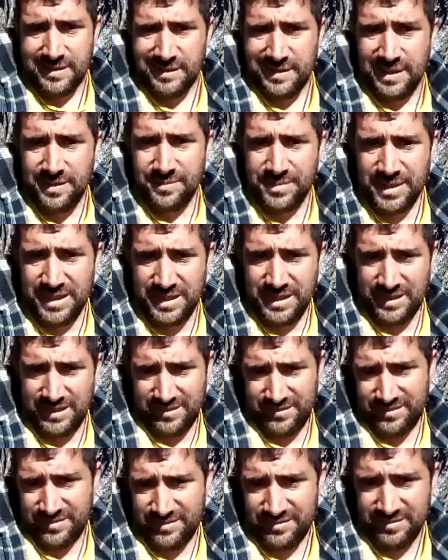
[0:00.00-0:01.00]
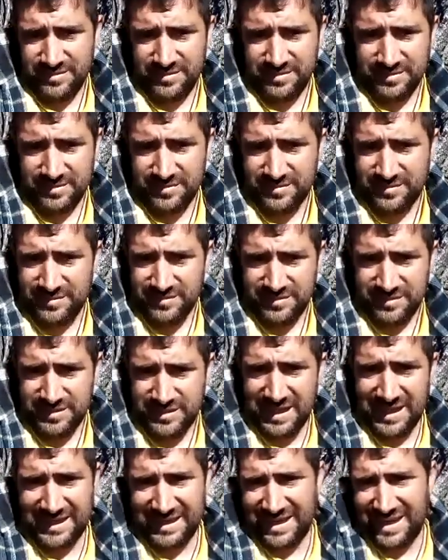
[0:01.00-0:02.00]
de mí. Se
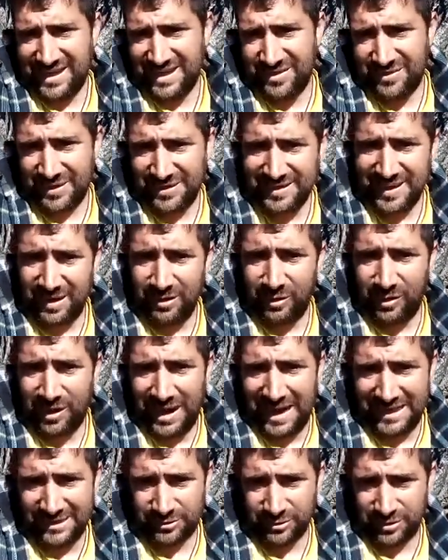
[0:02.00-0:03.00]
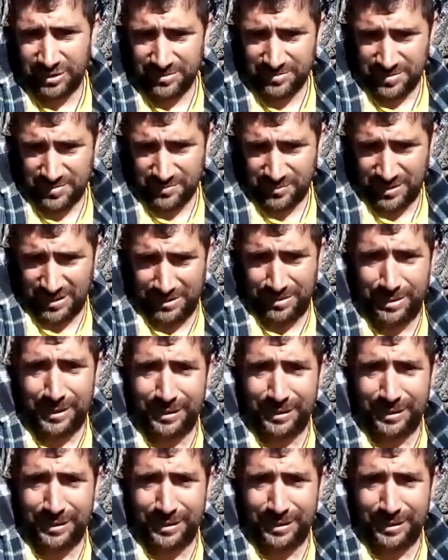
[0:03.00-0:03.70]
ha reído hasta los gatos de mi pueblo.